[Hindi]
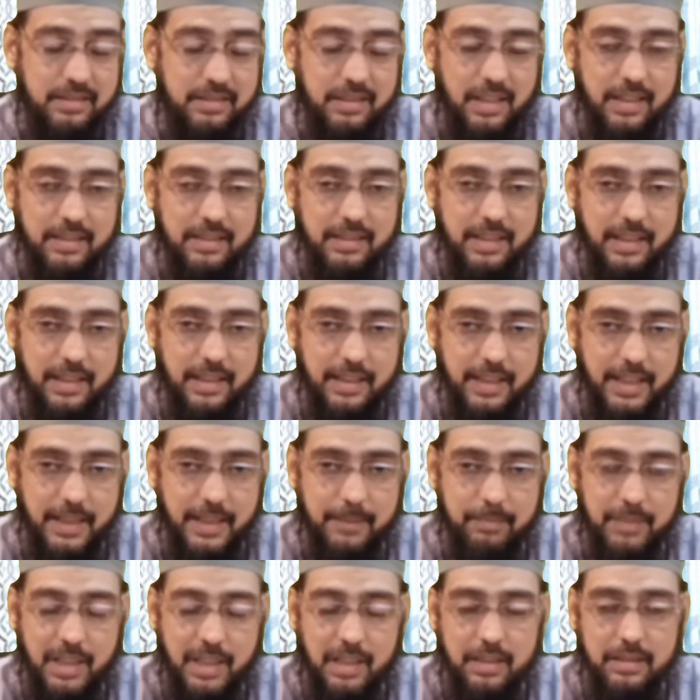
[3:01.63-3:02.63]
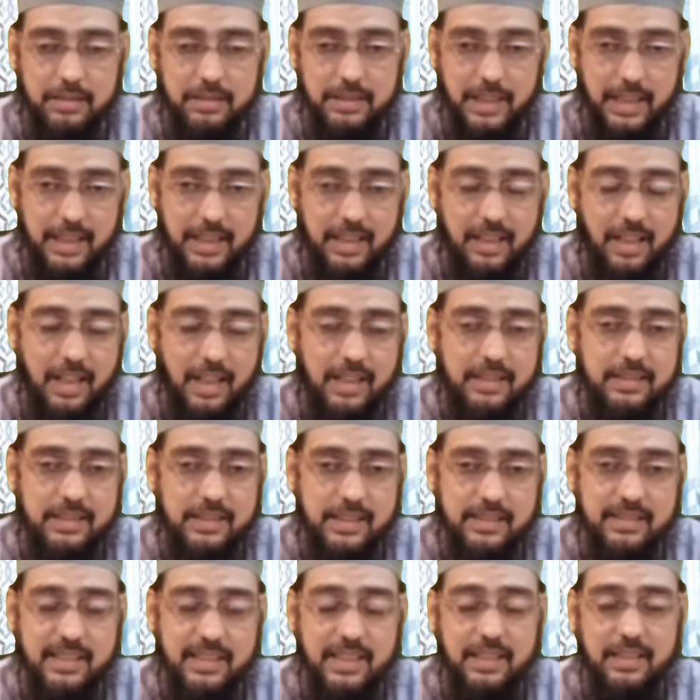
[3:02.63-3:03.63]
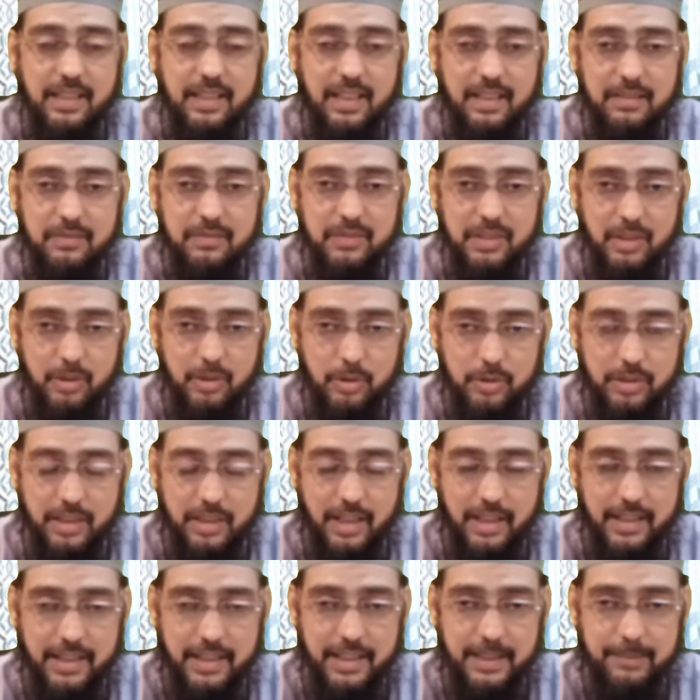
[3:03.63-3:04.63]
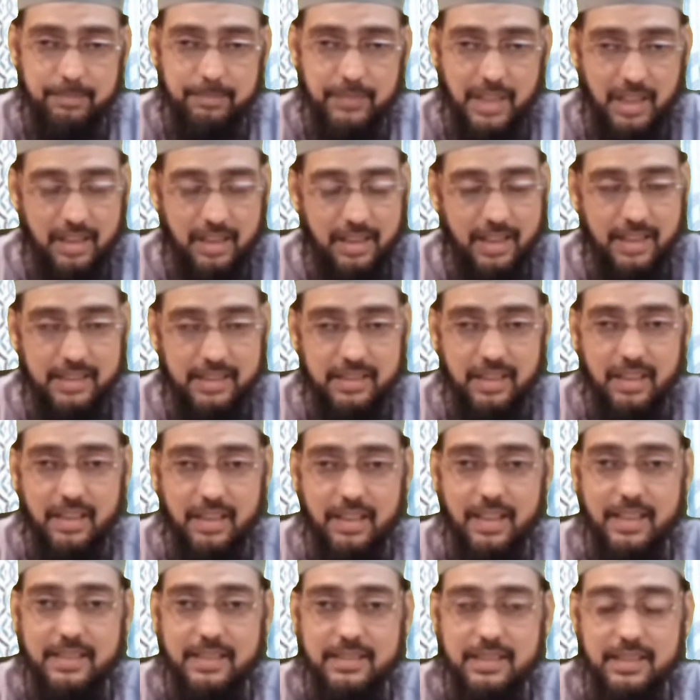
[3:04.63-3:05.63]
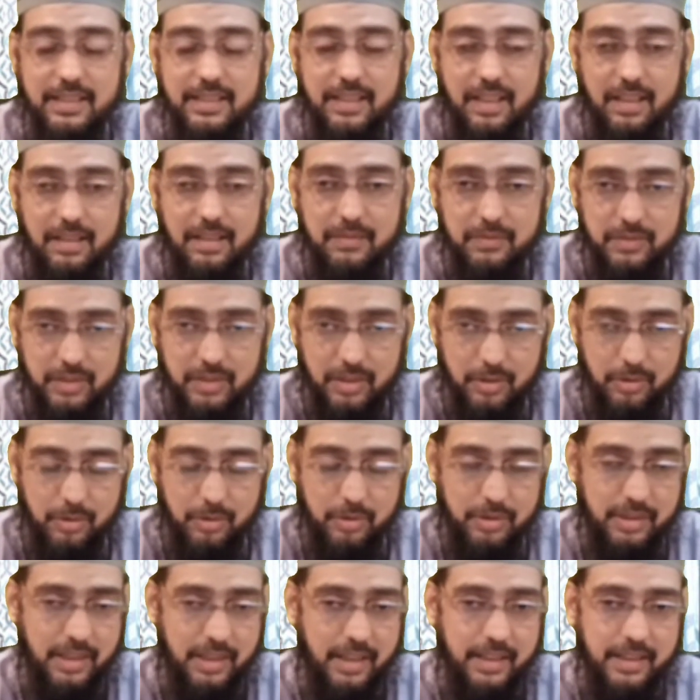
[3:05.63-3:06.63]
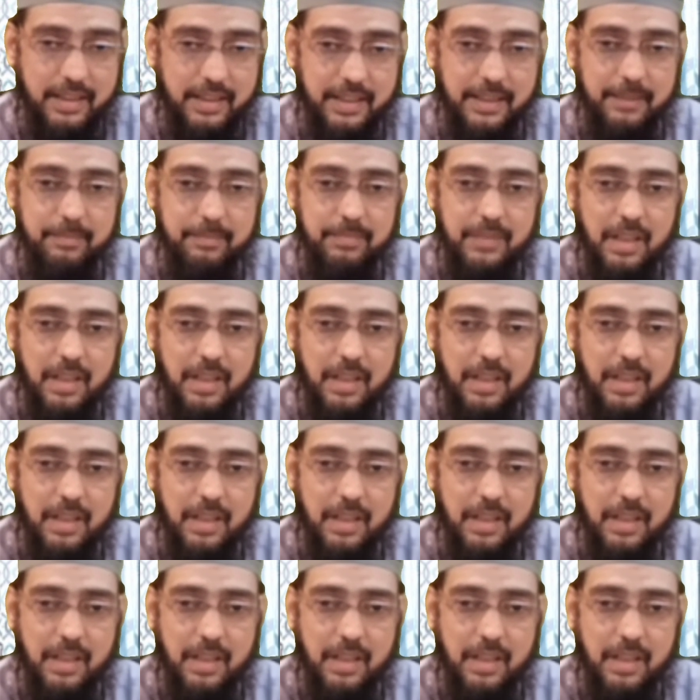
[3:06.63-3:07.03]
लग जाते हैं यह ऐलान किसकी तरफ से होता है अल्लाह ताला की तरफ से होता है